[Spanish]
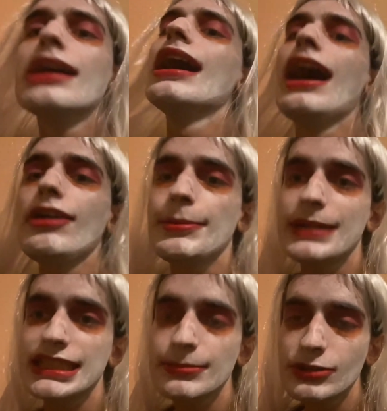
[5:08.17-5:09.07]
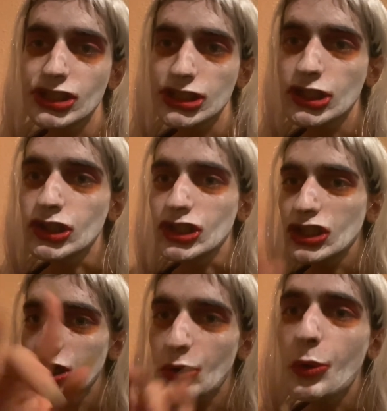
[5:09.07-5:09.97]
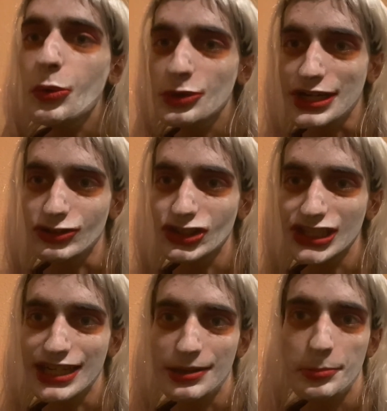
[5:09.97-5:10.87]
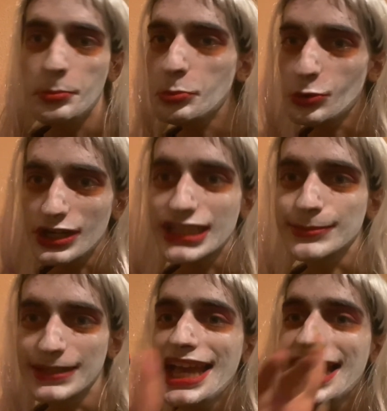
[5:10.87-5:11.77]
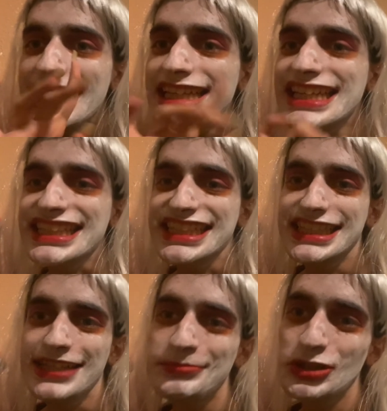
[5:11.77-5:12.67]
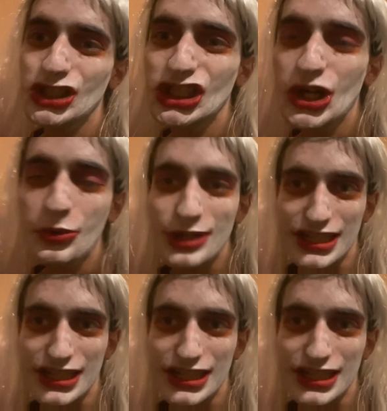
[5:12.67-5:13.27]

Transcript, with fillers: Ahora pasemos con una cosa muy especial, y es que tenemos una